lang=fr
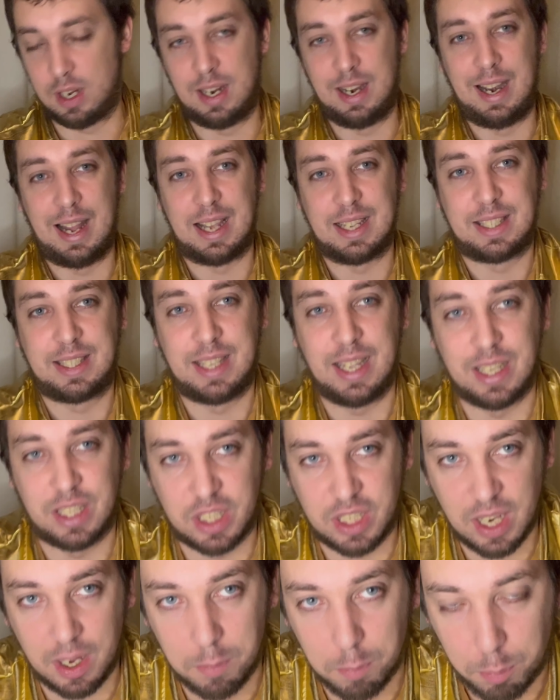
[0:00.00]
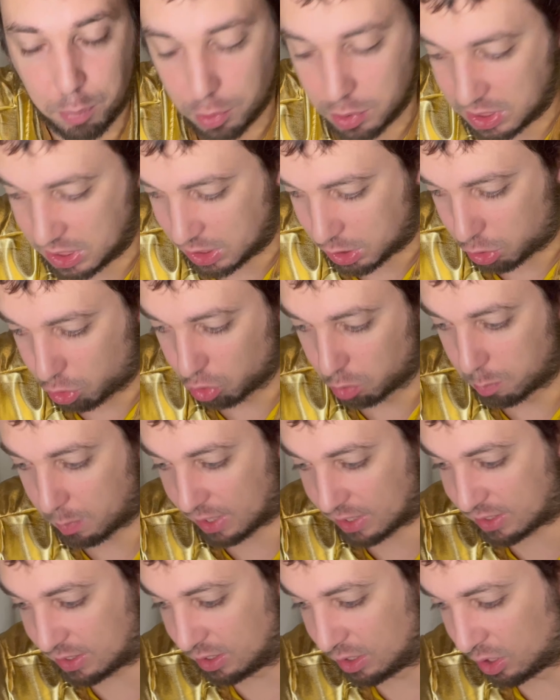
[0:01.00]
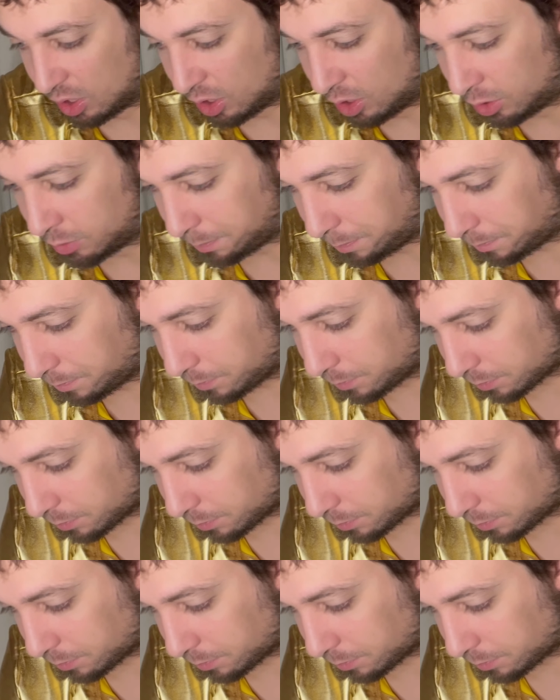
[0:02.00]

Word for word: la septième position maintenant.